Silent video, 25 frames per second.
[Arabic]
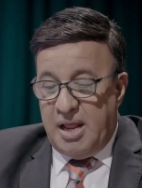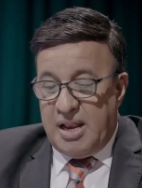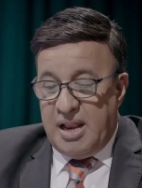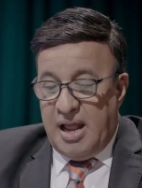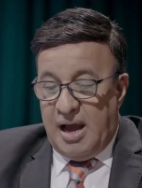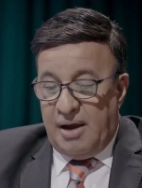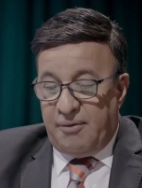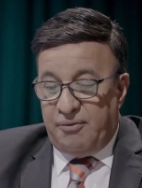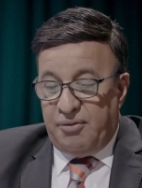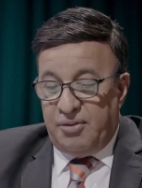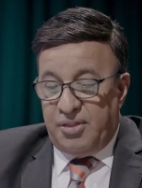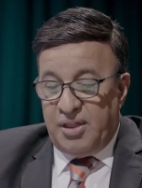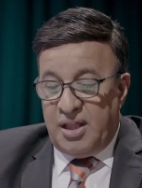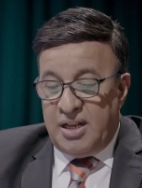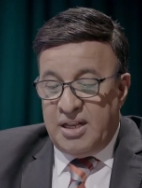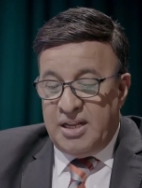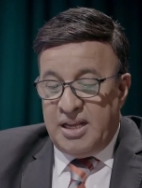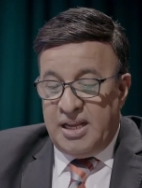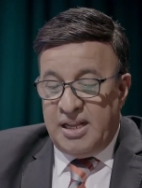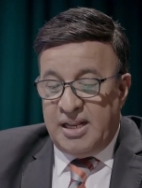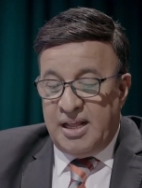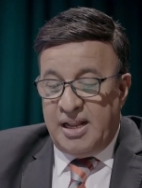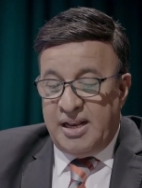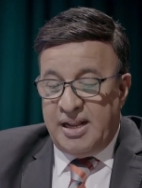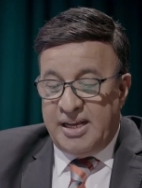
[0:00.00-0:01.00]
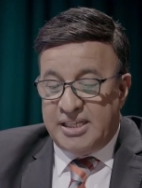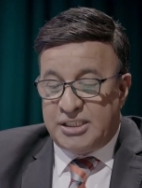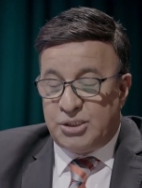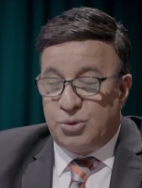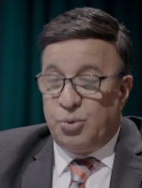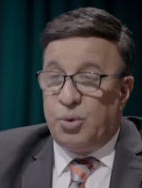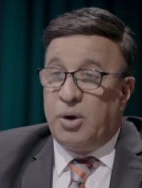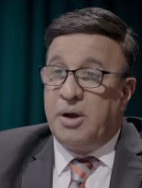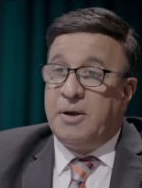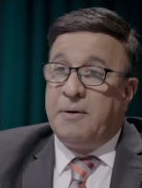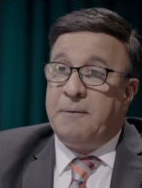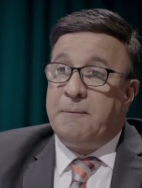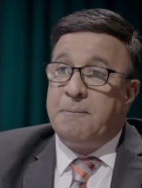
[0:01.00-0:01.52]
الافضل الى
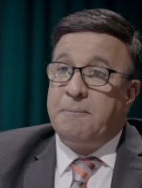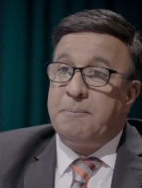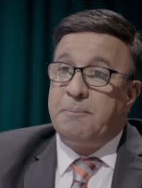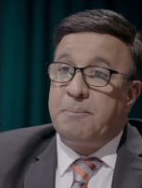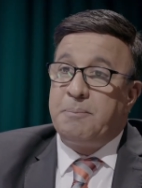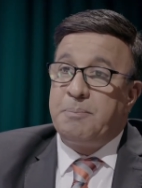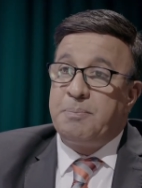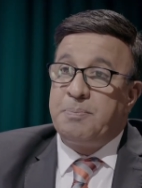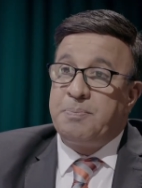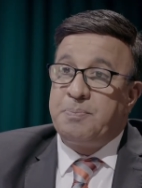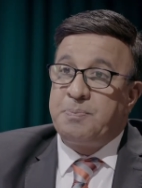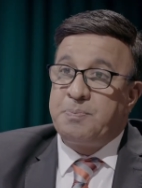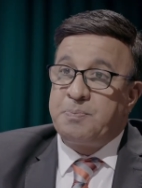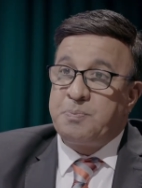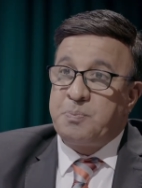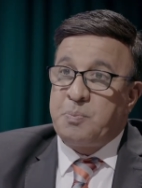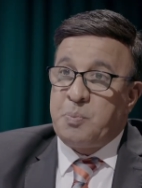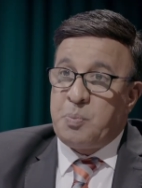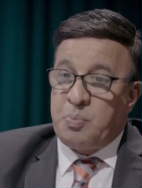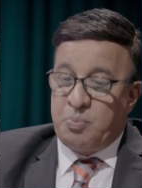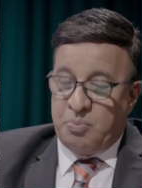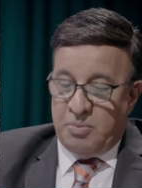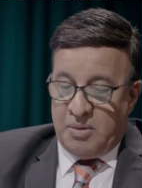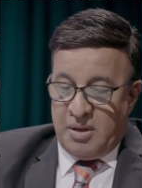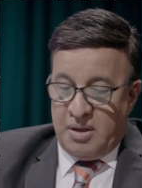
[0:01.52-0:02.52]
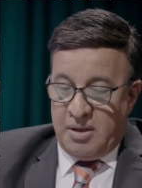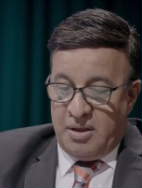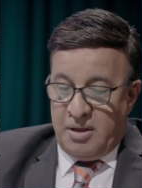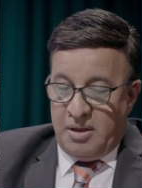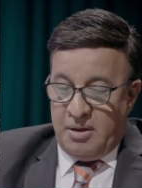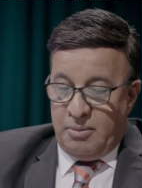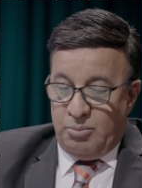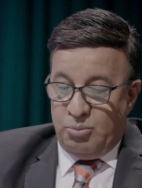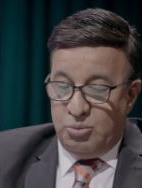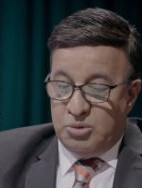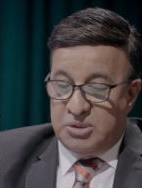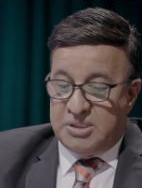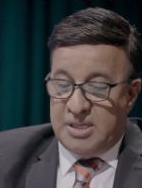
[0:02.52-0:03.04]
الاسوء
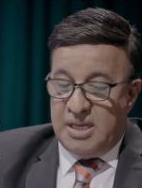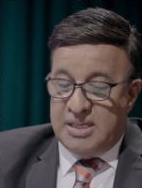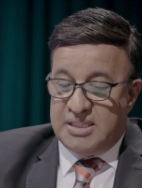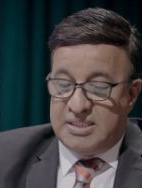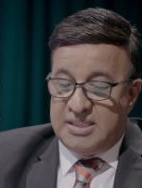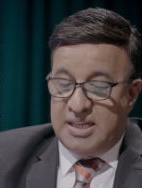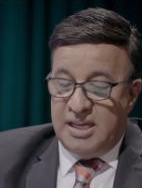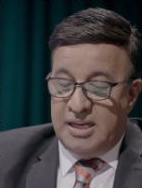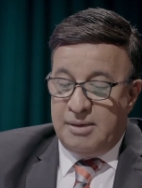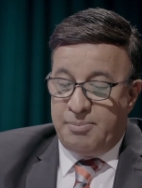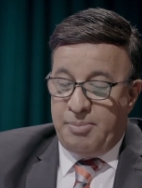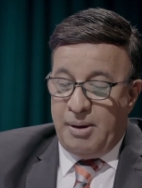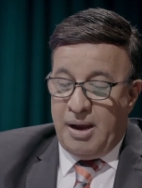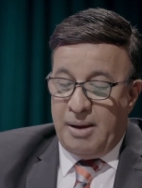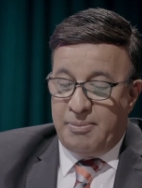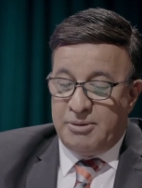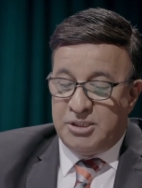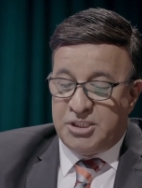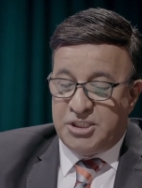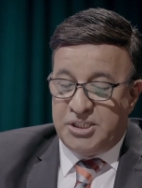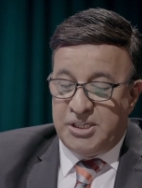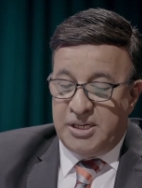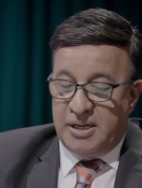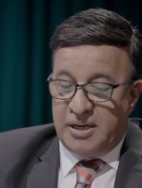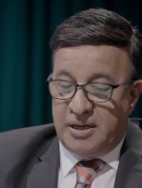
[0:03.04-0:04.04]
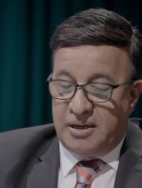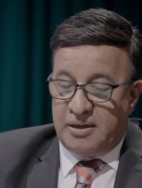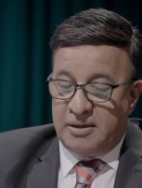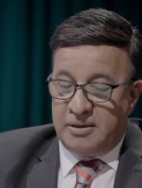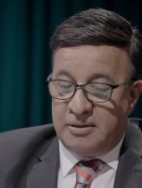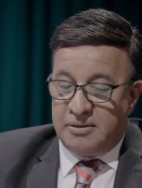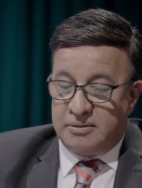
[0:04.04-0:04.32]
مسلسل باب الشيخ